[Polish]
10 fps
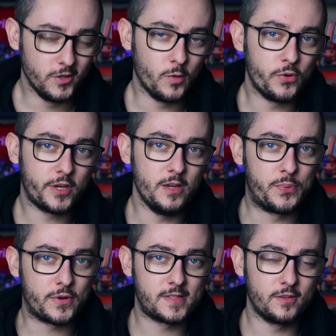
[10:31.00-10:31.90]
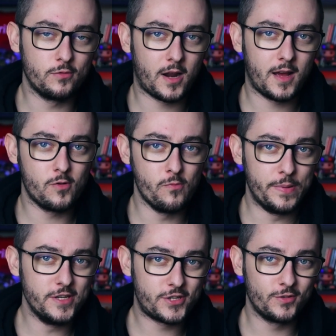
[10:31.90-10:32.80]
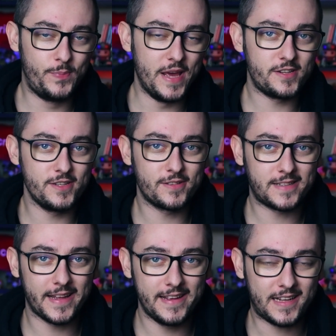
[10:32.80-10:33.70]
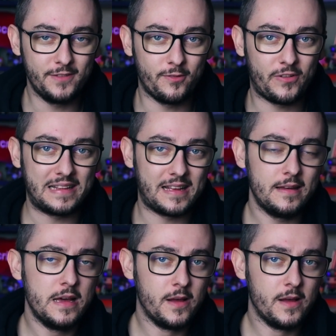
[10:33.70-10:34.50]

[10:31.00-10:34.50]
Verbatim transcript: dopóki procedura U55 nie zostanie aktywowana,